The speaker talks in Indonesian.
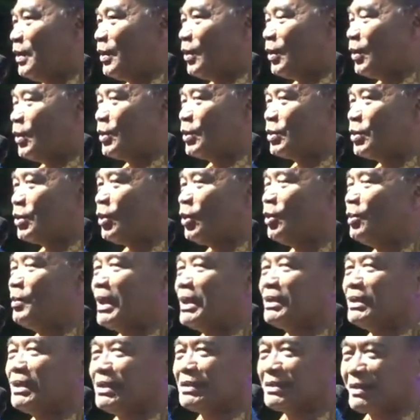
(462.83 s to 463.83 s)
untuk
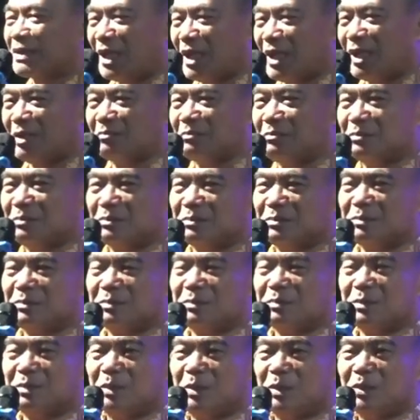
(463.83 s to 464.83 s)
umat Islam,
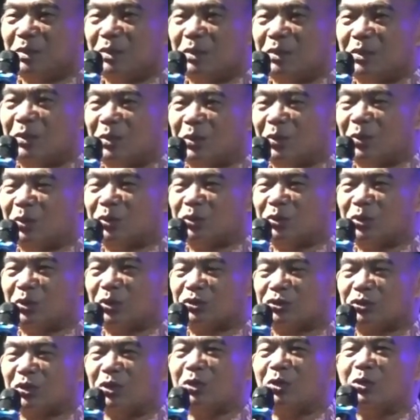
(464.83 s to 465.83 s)
untuk
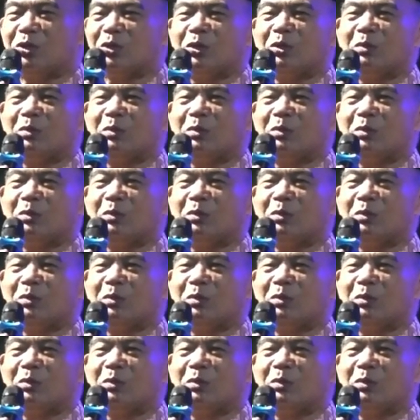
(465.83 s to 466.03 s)
seluruh